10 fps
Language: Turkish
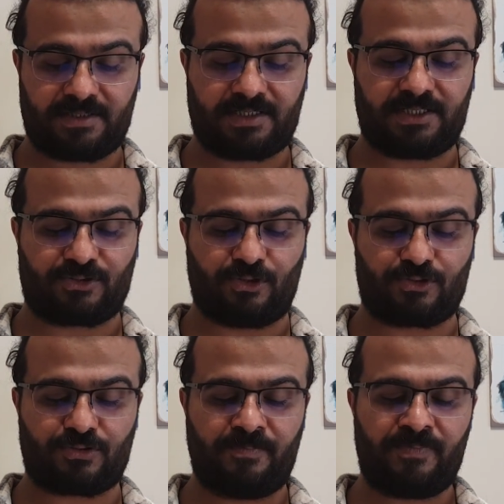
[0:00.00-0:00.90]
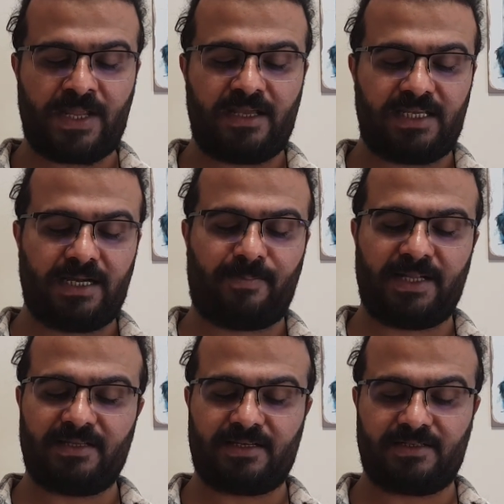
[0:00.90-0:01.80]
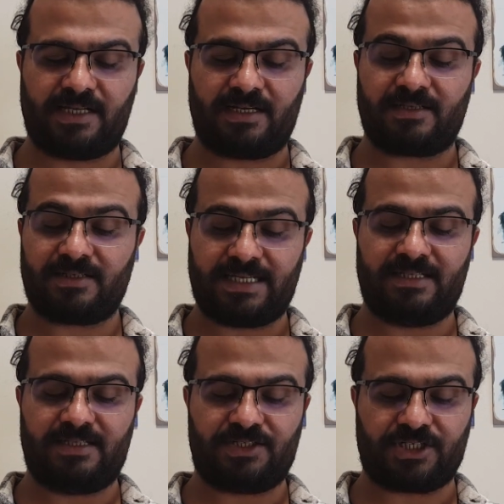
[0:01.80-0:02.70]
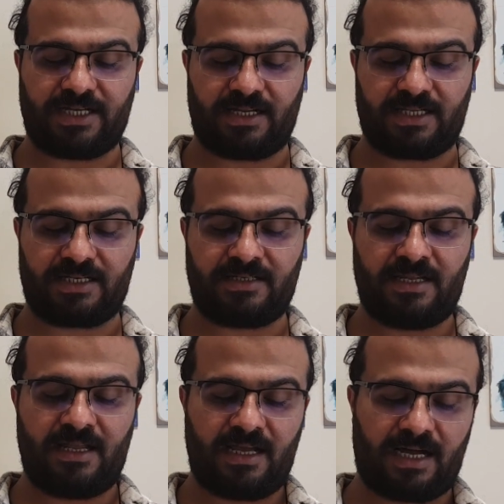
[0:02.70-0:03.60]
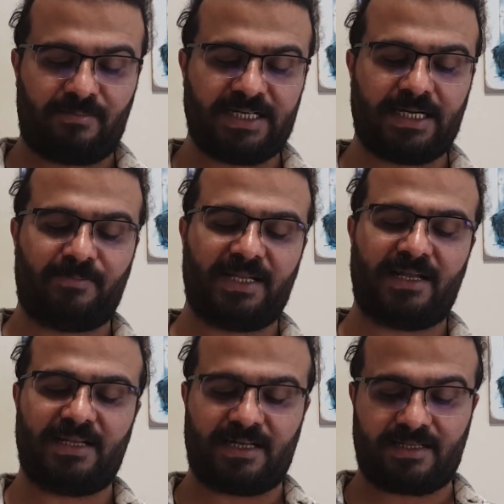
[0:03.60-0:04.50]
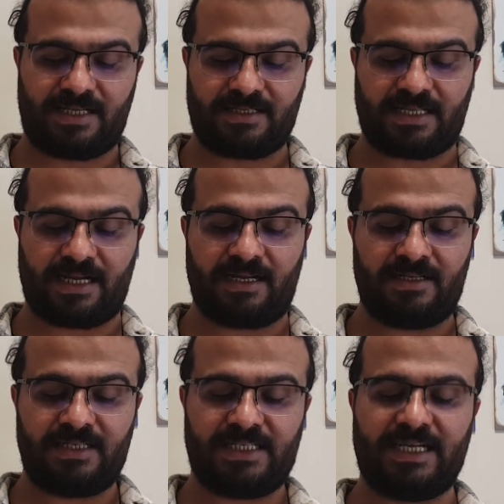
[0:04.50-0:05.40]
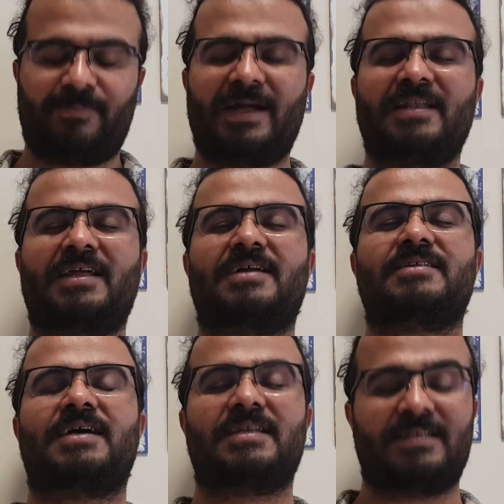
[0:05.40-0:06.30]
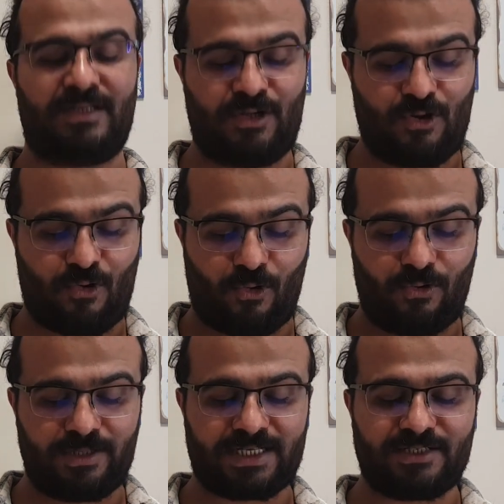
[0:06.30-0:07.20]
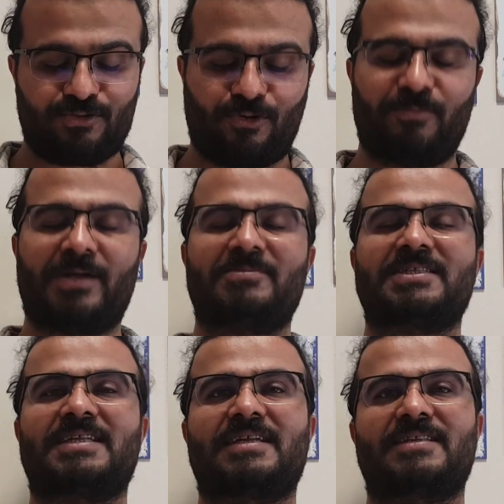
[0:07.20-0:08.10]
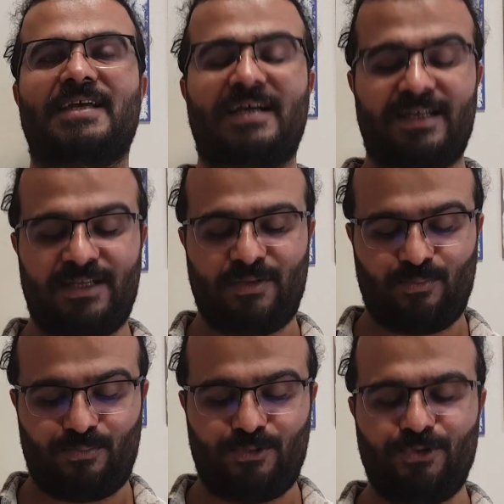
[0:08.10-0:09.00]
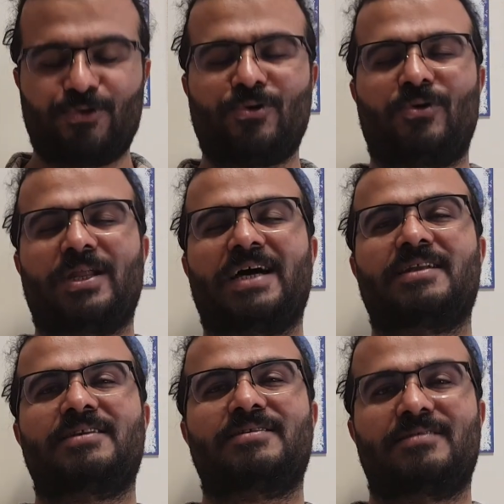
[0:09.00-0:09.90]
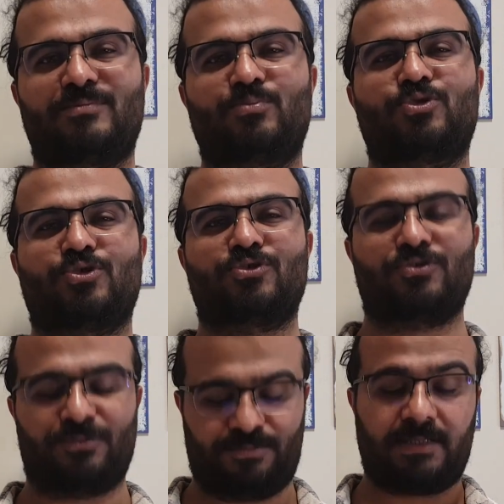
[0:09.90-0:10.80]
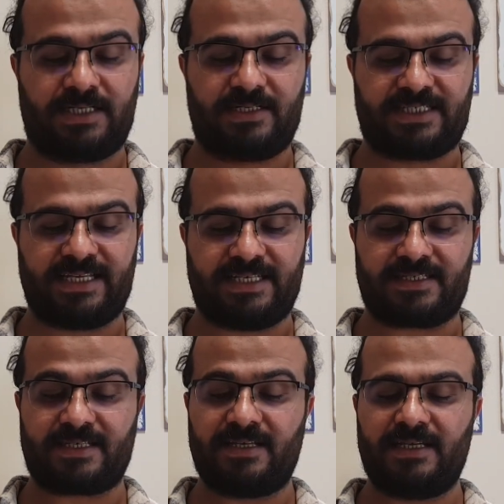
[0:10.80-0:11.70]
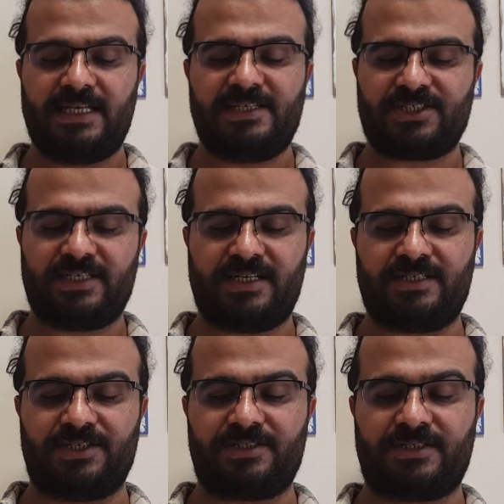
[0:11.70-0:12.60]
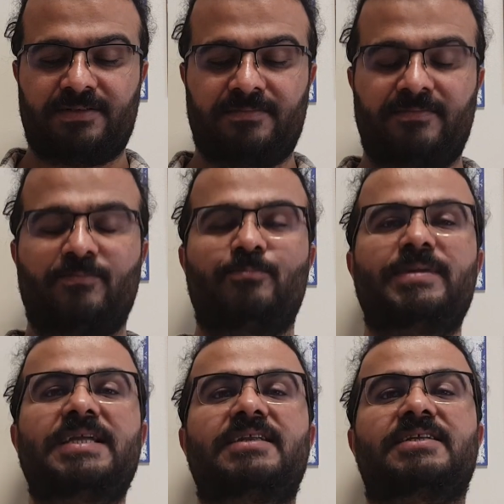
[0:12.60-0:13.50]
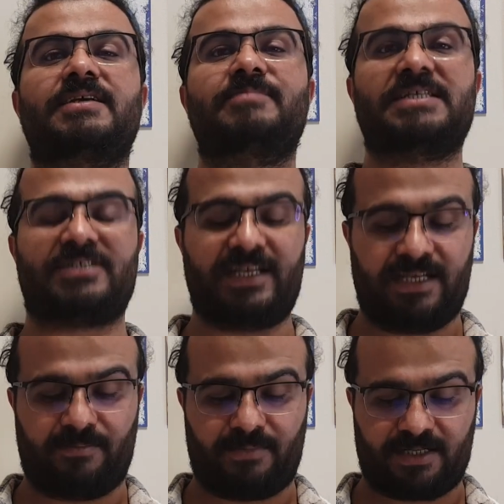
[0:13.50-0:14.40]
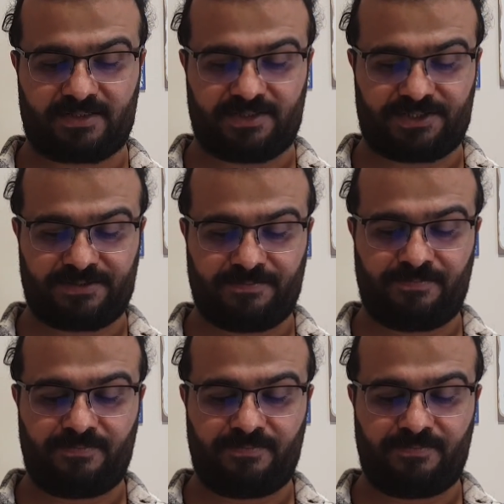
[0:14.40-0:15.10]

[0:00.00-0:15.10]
44. Yapanları da kendi içine alan ama yapılanlardan da, yapanlardan, onların toplamından da büyük olan bütün. 48. İlişki nedir? Birlikte bir şey yapmaktır.